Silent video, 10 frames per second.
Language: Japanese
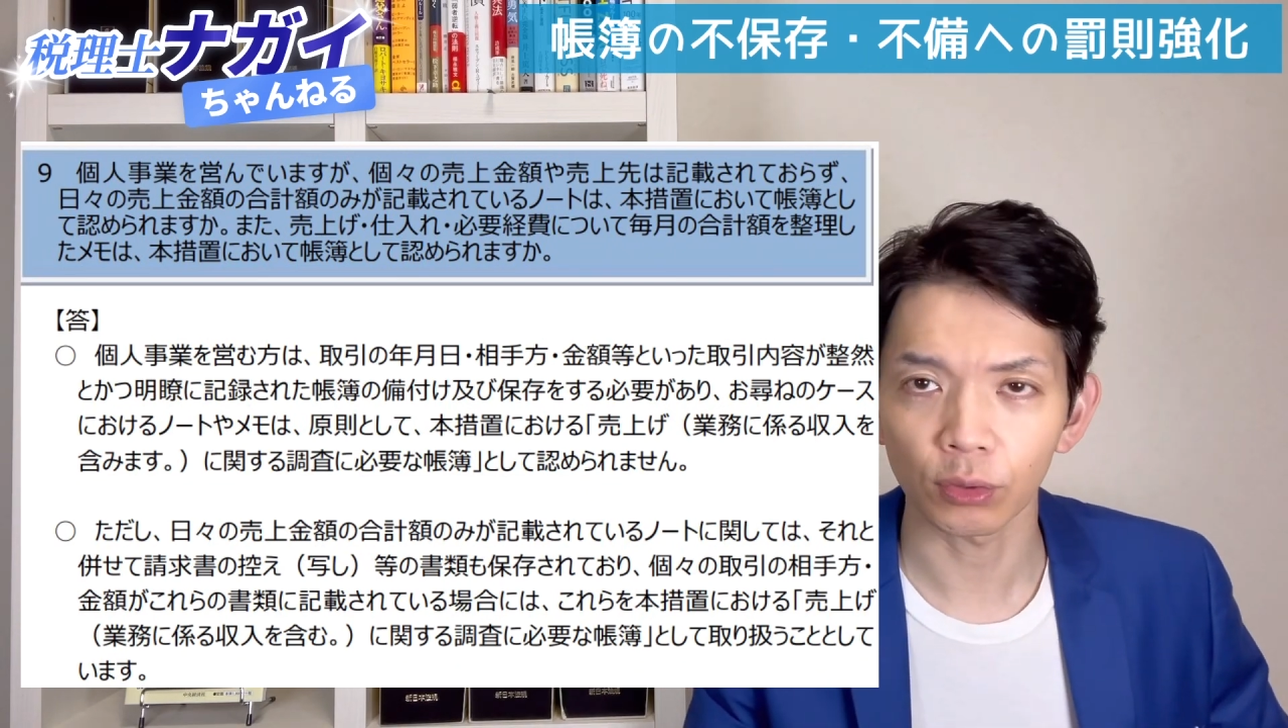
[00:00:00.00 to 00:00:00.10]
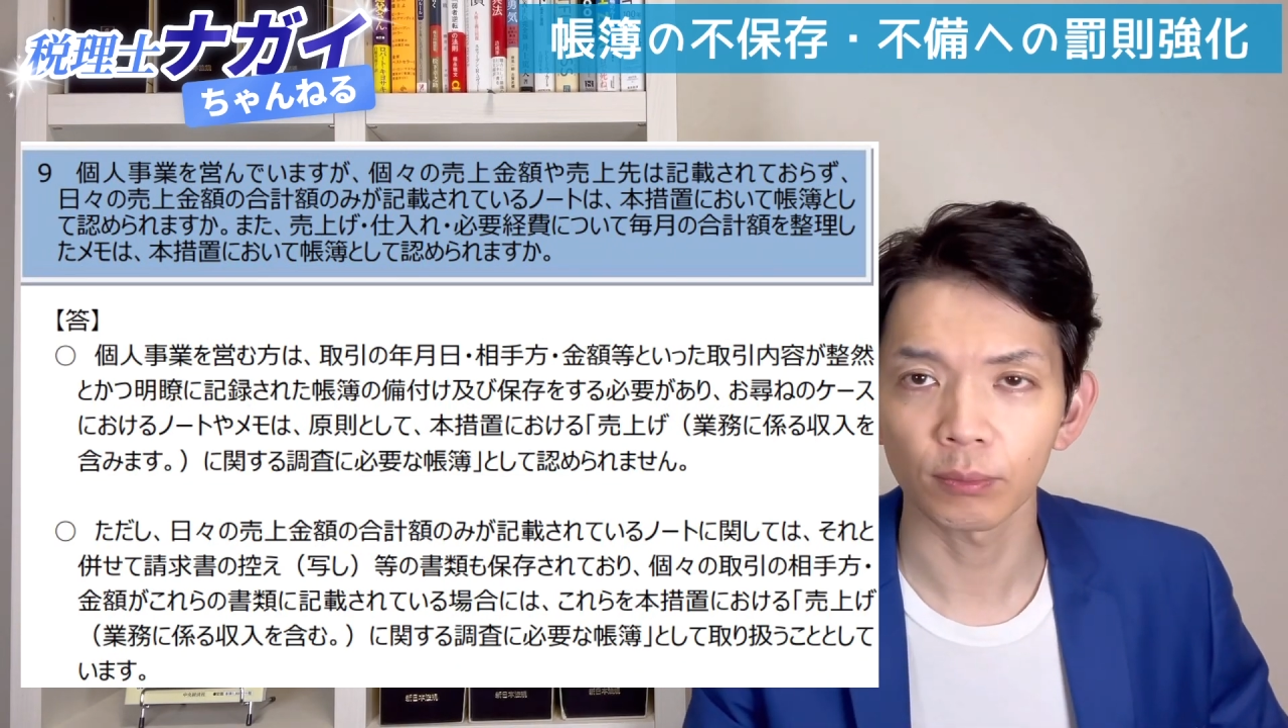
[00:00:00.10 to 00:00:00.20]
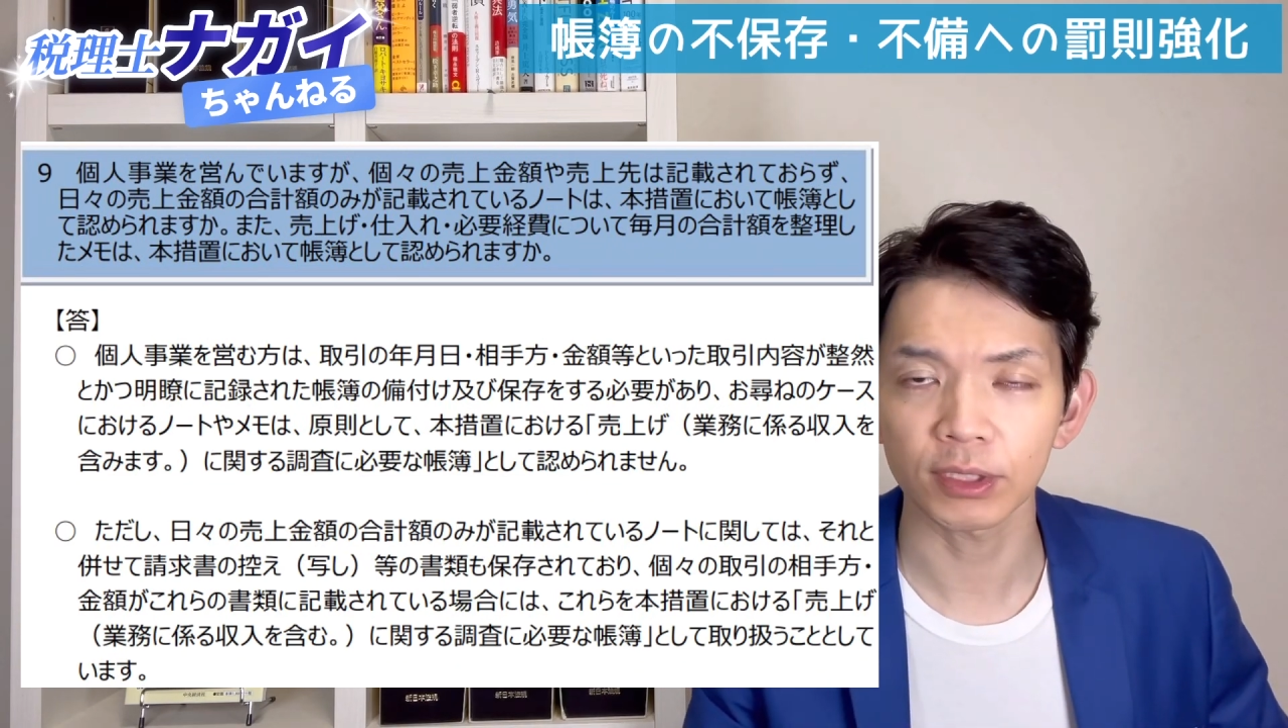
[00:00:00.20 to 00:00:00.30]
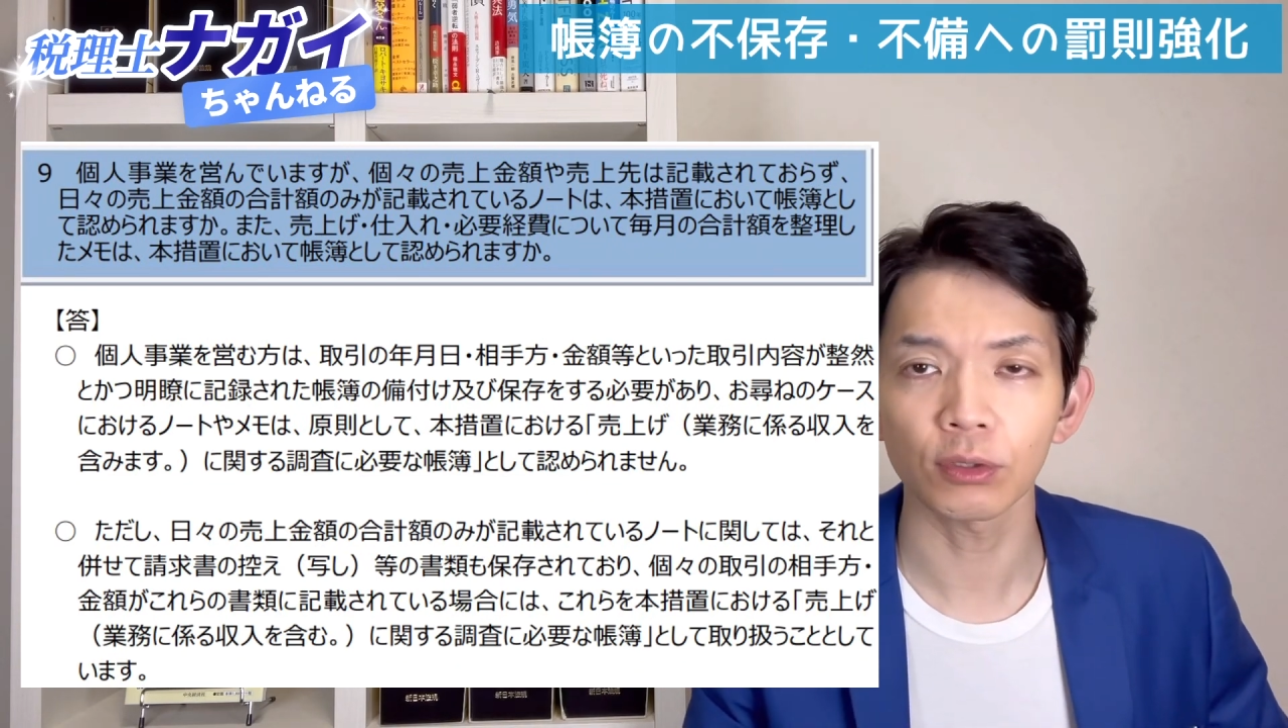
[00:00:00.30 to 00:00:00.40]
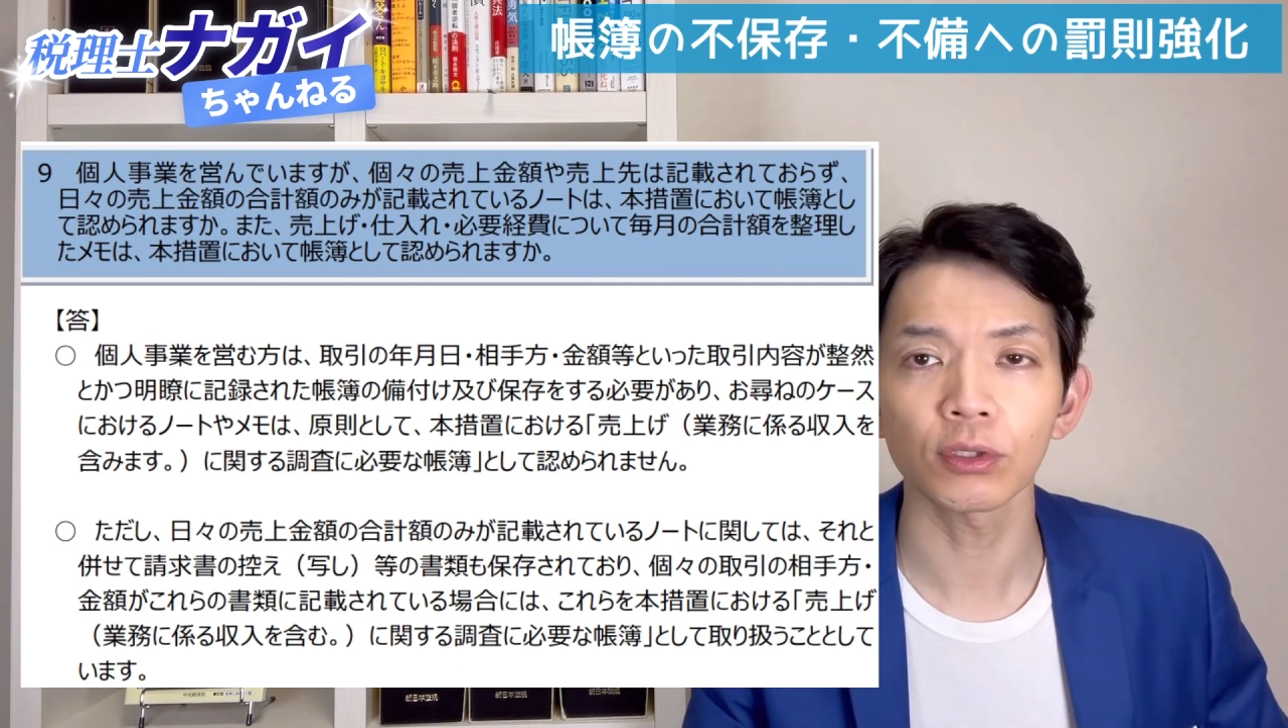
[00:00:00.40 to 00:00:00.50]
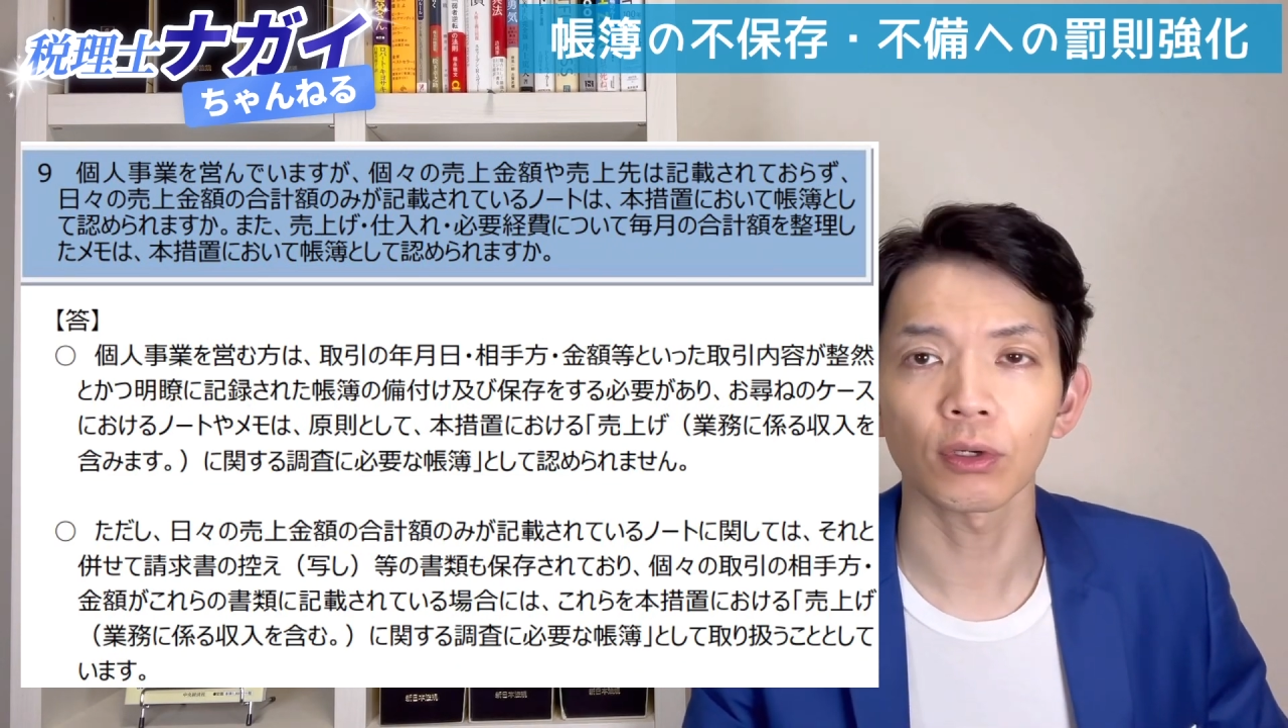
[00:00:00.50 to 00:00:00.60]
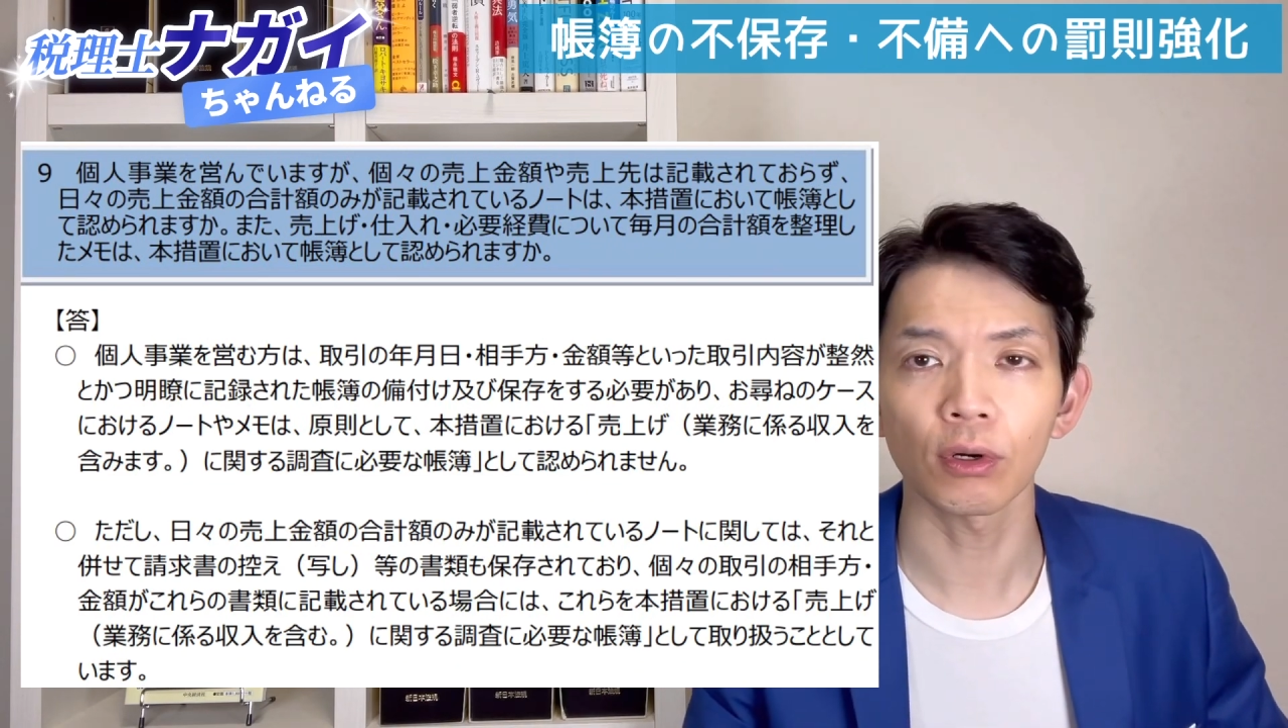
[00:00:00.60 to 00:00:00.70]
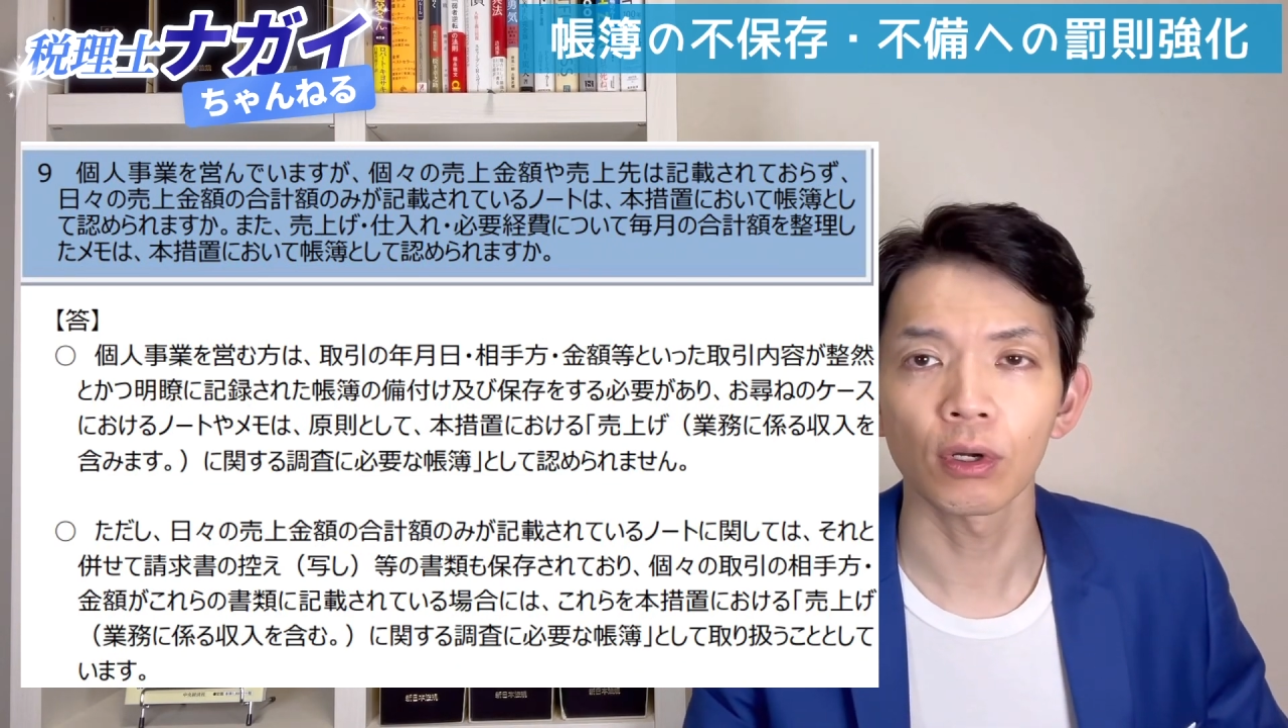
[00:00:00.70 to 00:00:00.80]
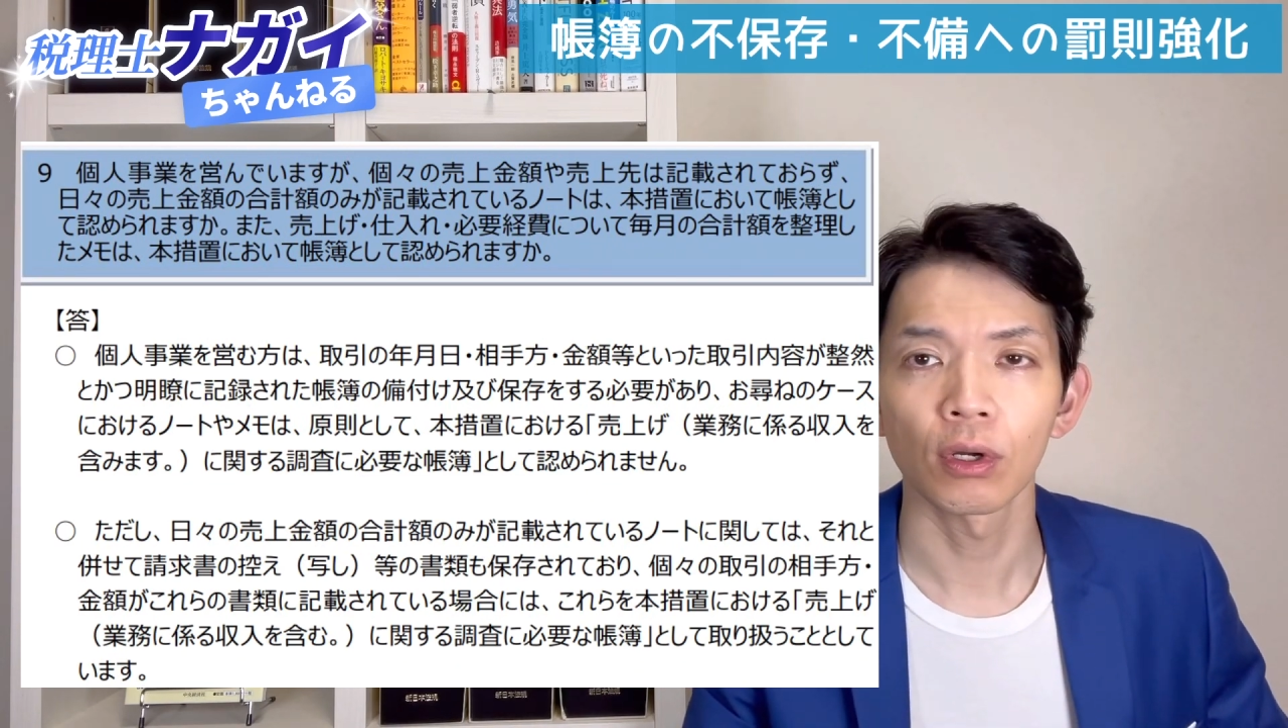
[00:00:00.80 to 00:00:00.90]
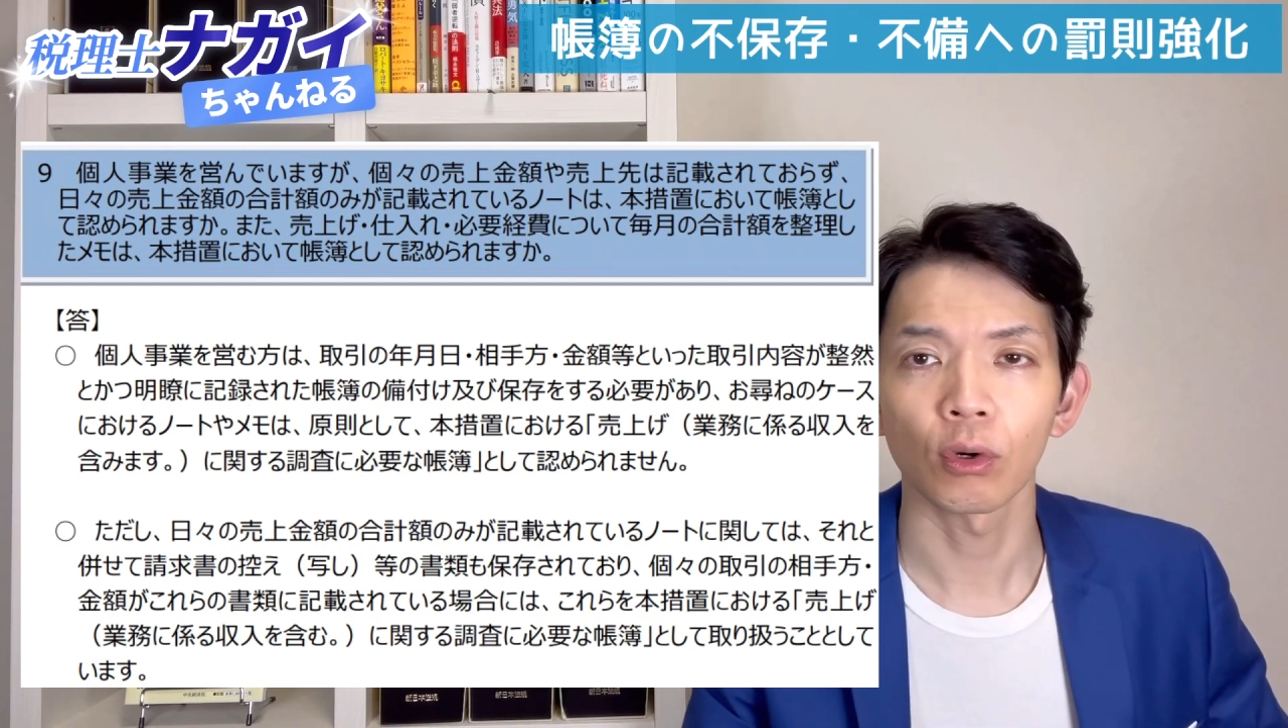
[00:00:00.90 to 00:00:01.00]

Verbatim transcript: まあ、そういうのを